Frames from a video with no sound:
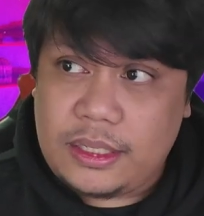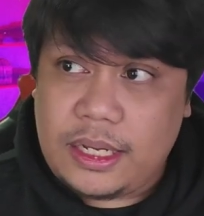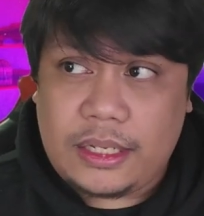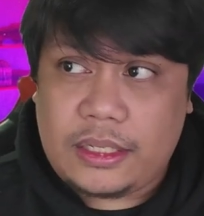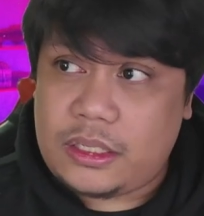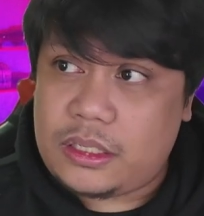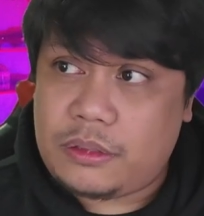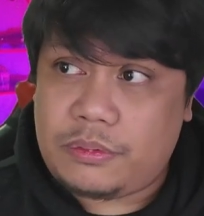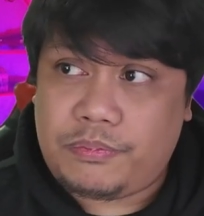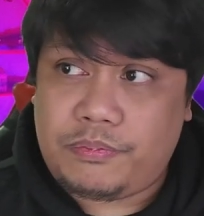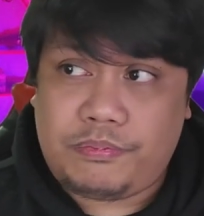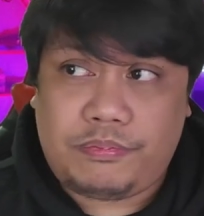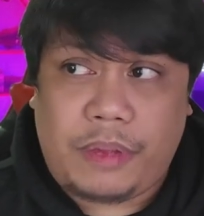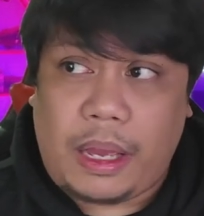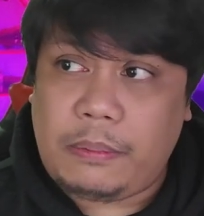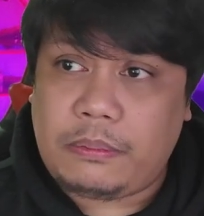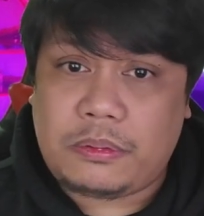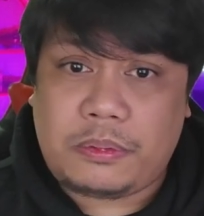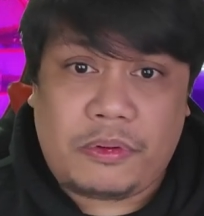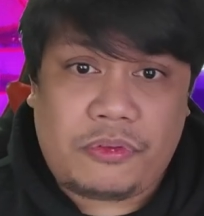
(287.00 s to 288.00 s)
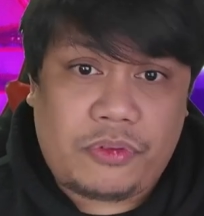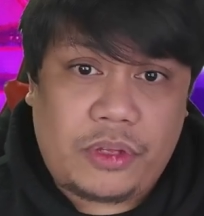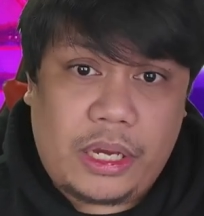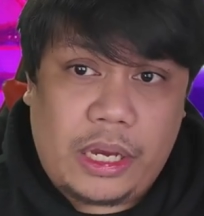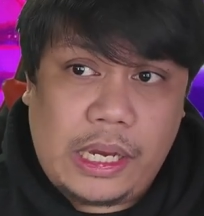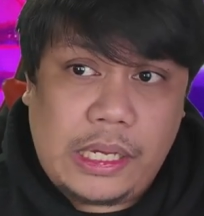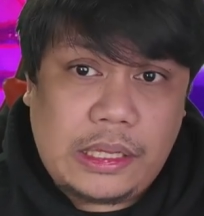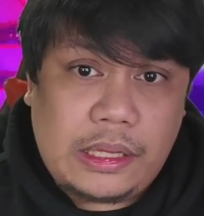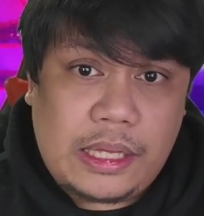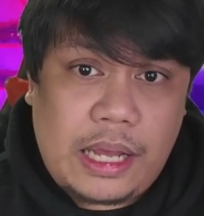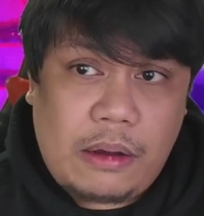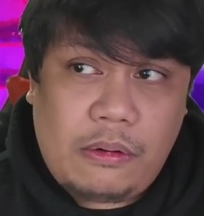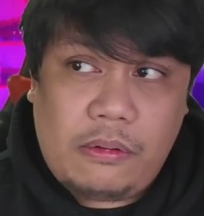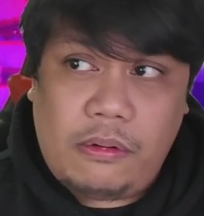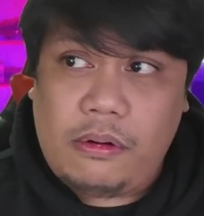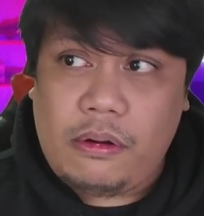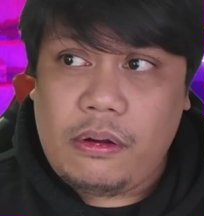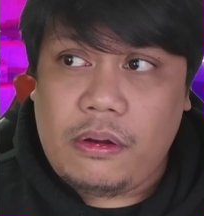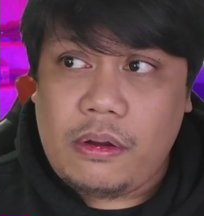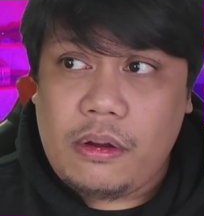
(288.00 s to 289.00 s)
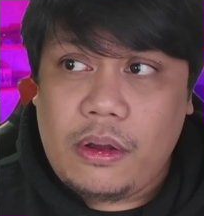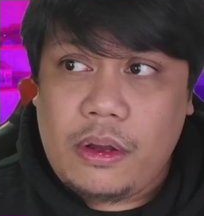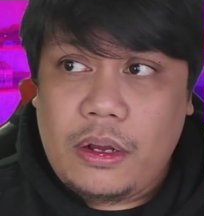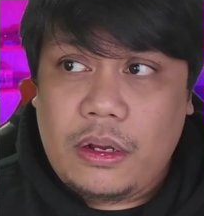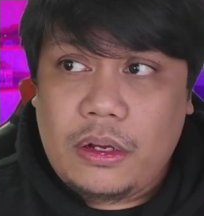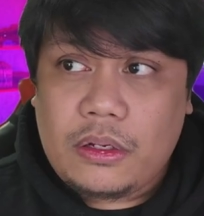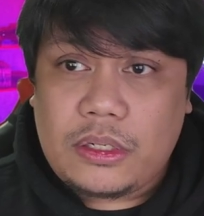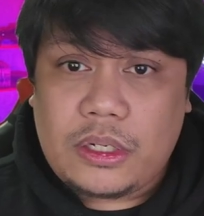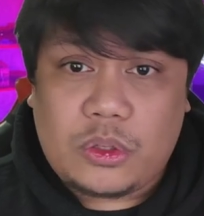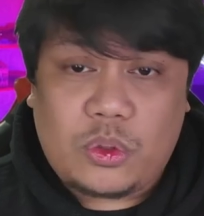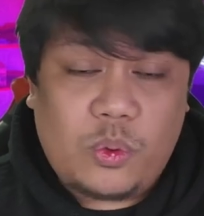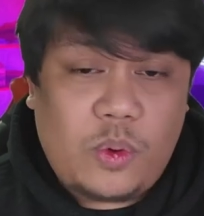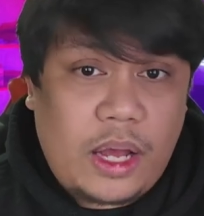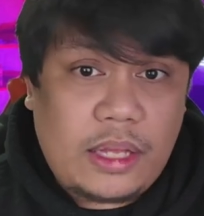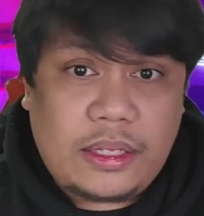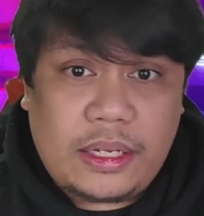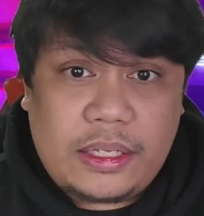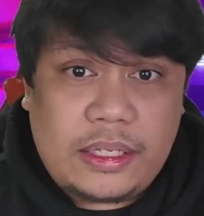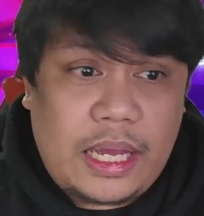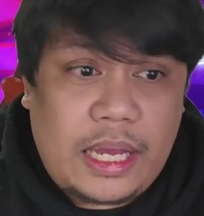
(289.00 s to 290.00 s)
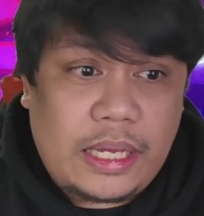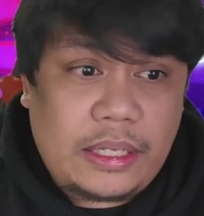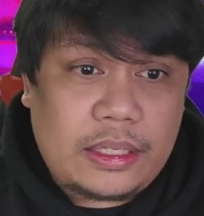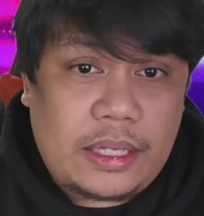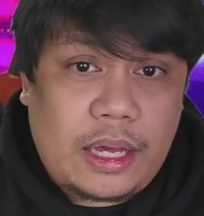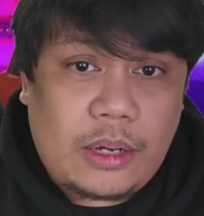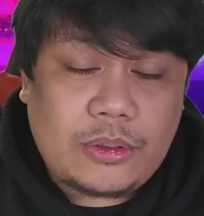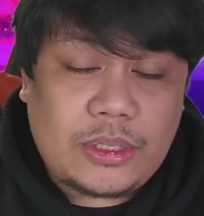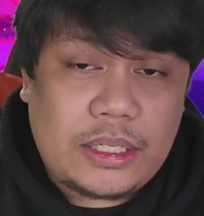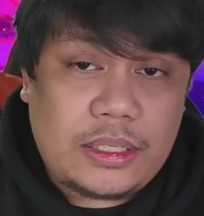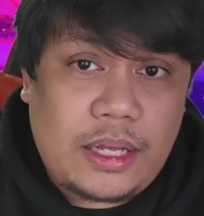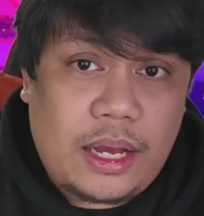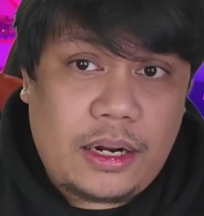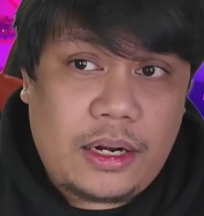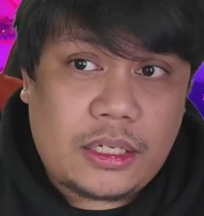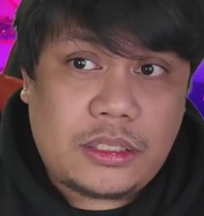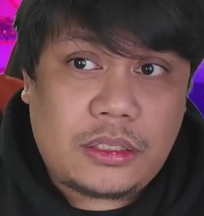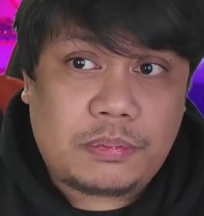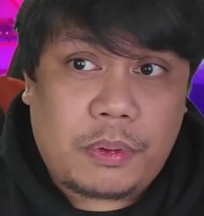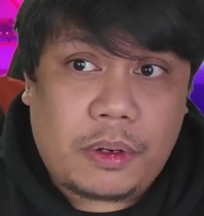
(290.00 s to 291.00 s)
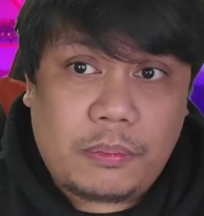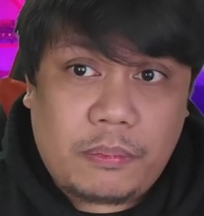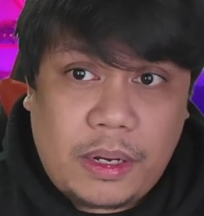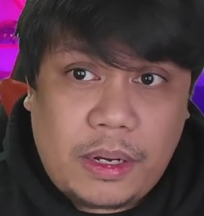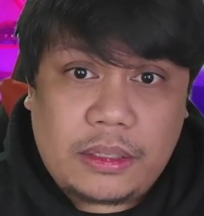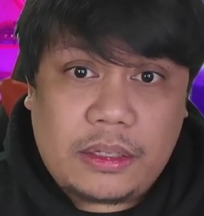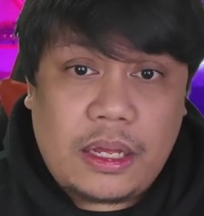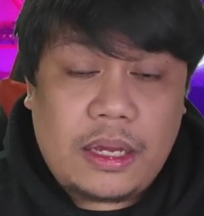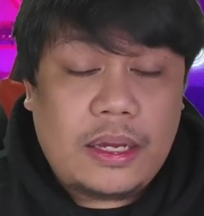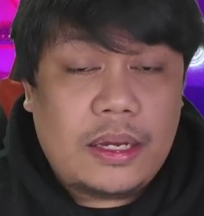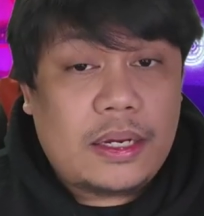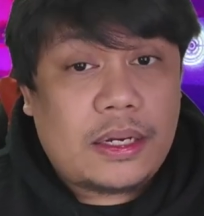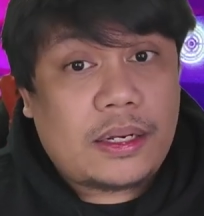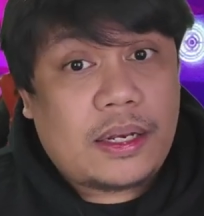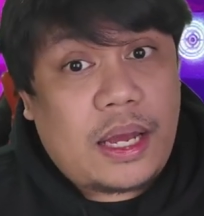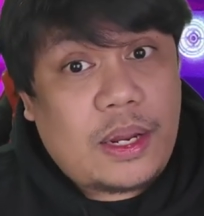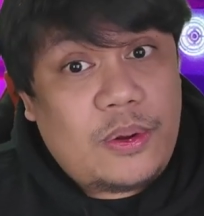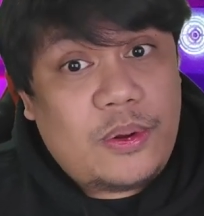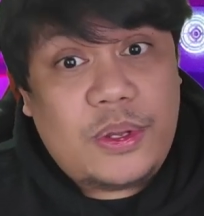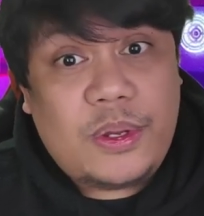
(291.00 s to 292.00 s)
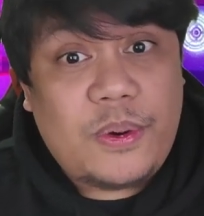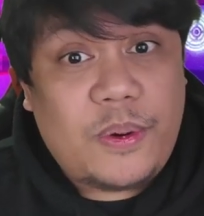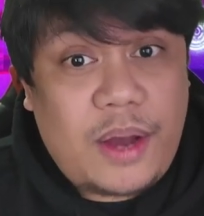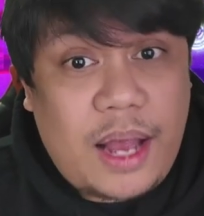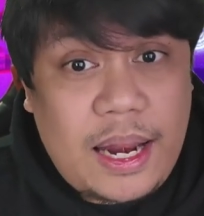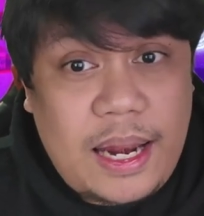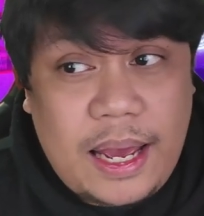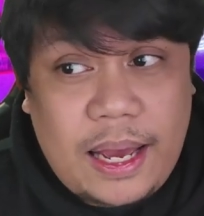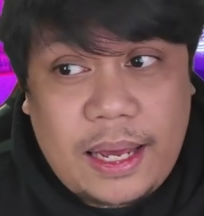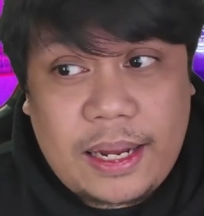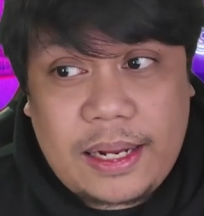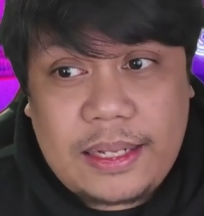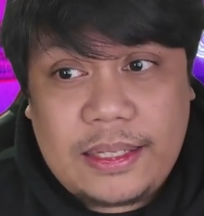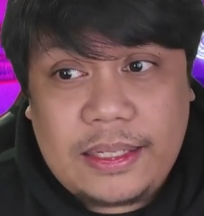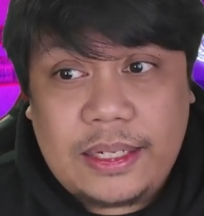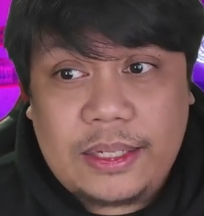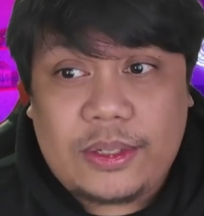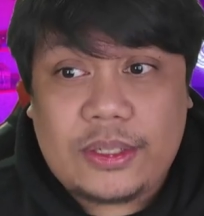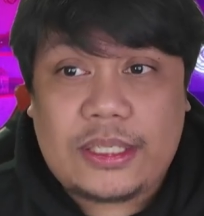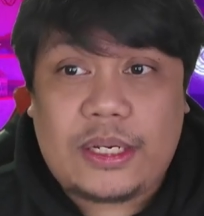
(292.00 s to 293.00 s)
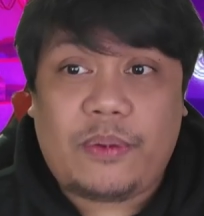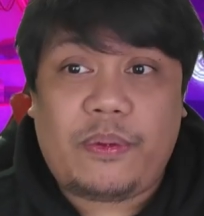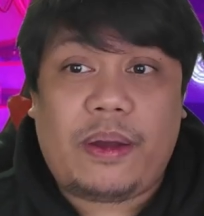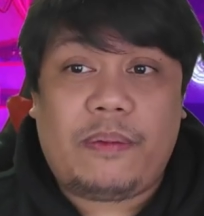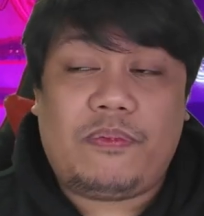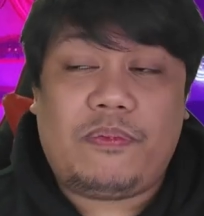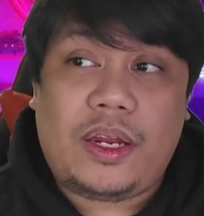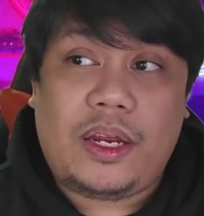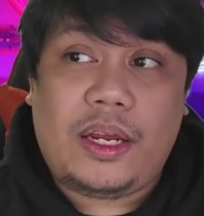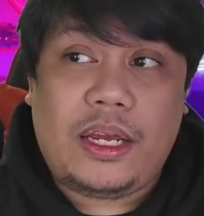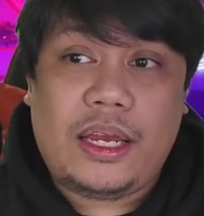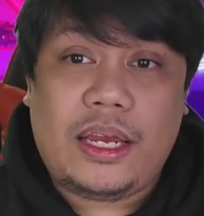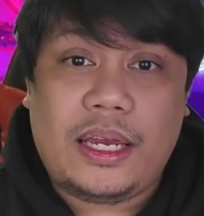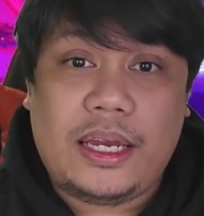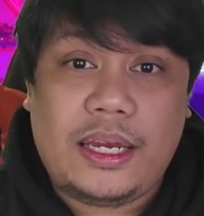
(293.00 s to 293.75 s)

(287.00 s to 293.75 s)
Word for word: that's times 58 now so $290,000 per month ganun yung kalakaran dito sa web3